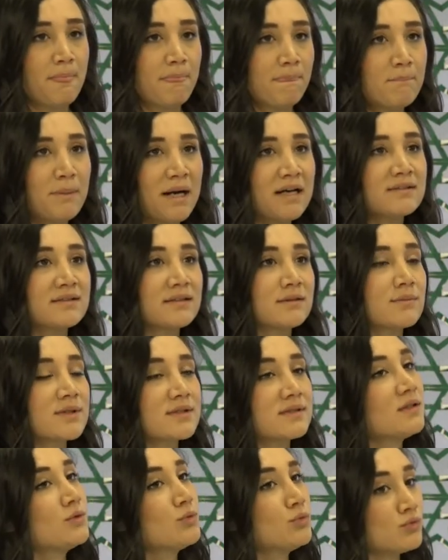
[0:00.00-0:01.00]

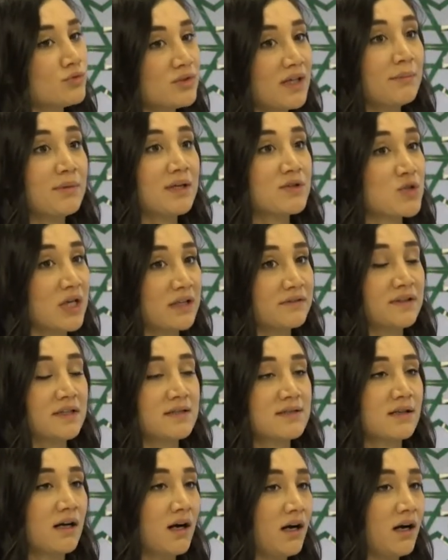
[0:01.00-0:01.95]
Baktığımızda Yunus Emre Caddesi.